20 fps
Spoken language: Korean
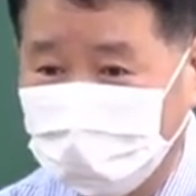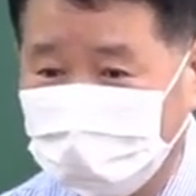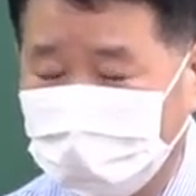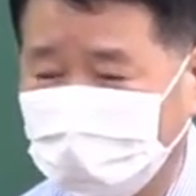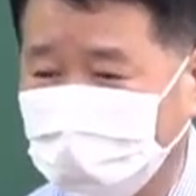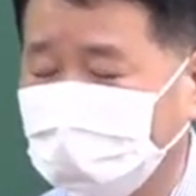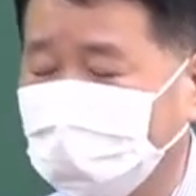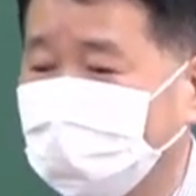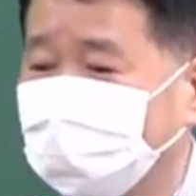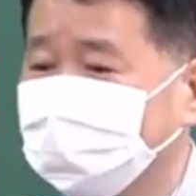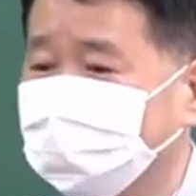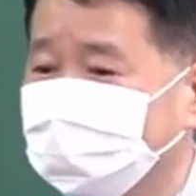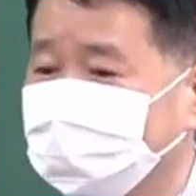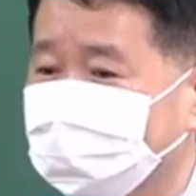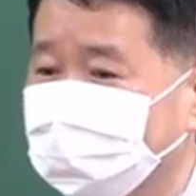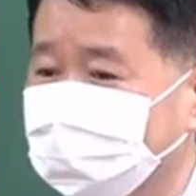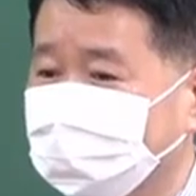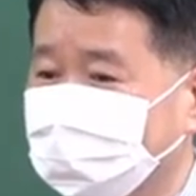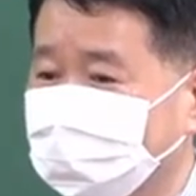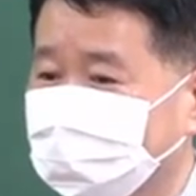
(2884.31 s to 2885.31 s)

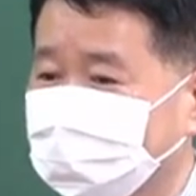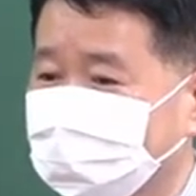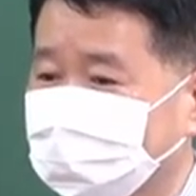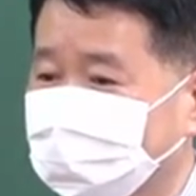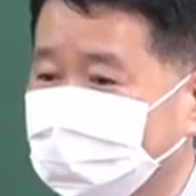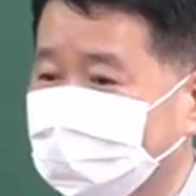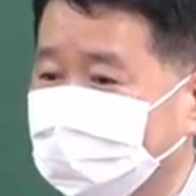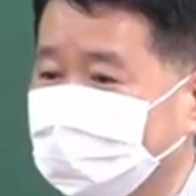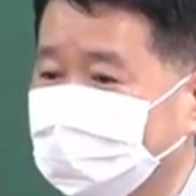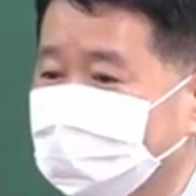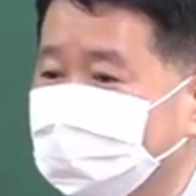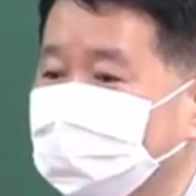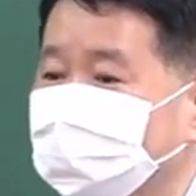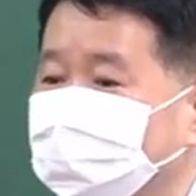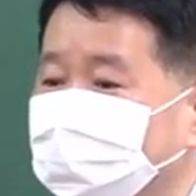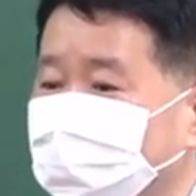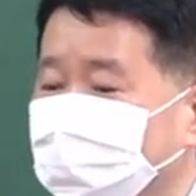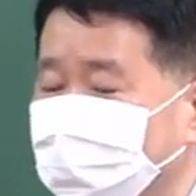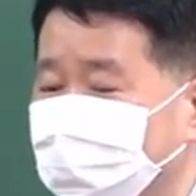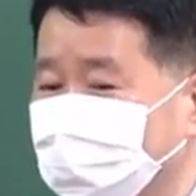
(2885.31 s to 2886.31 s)
아주 그,
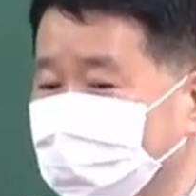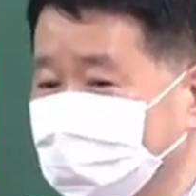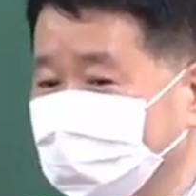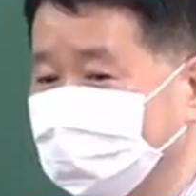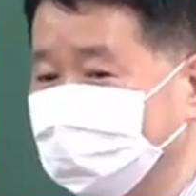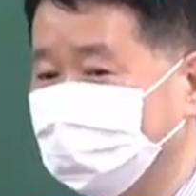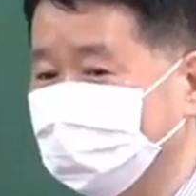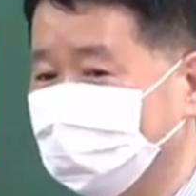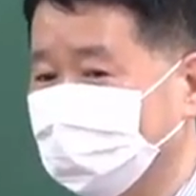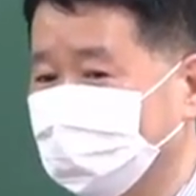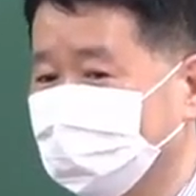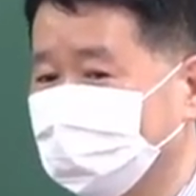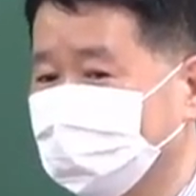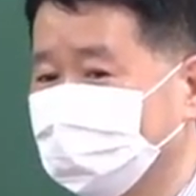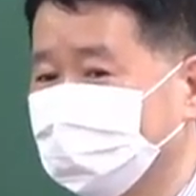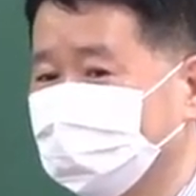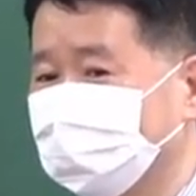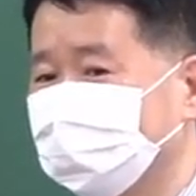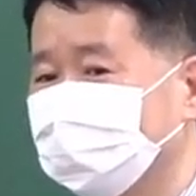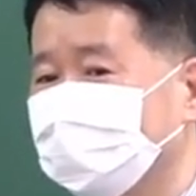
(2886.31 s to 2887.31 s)
그런 분도 있어요.
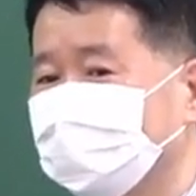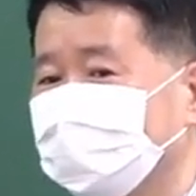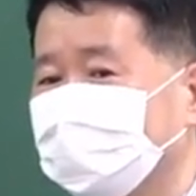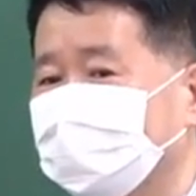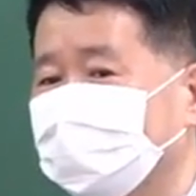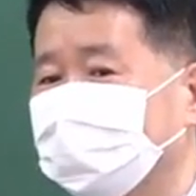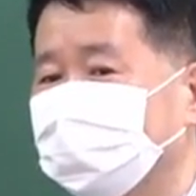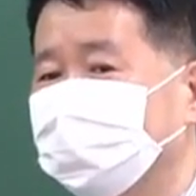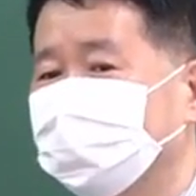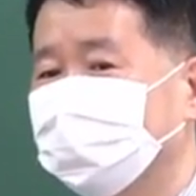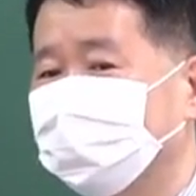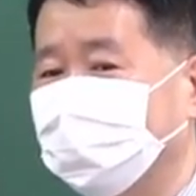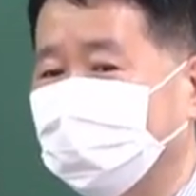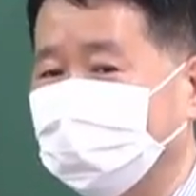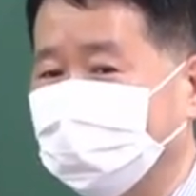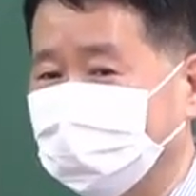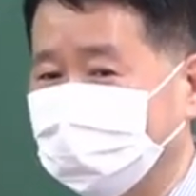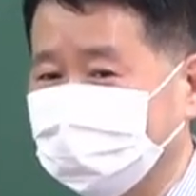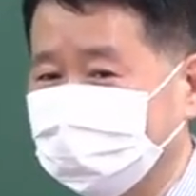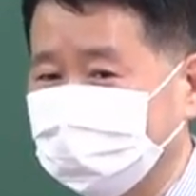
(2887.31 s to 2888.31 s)
그거 걸지
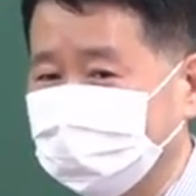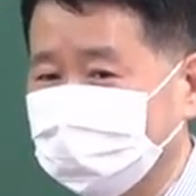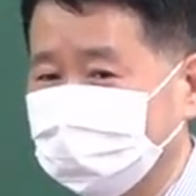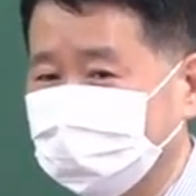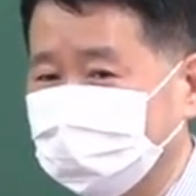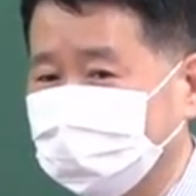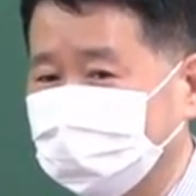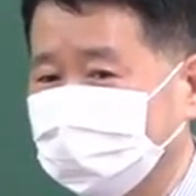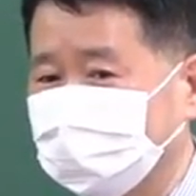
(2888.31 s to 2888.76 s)
말라는 거지.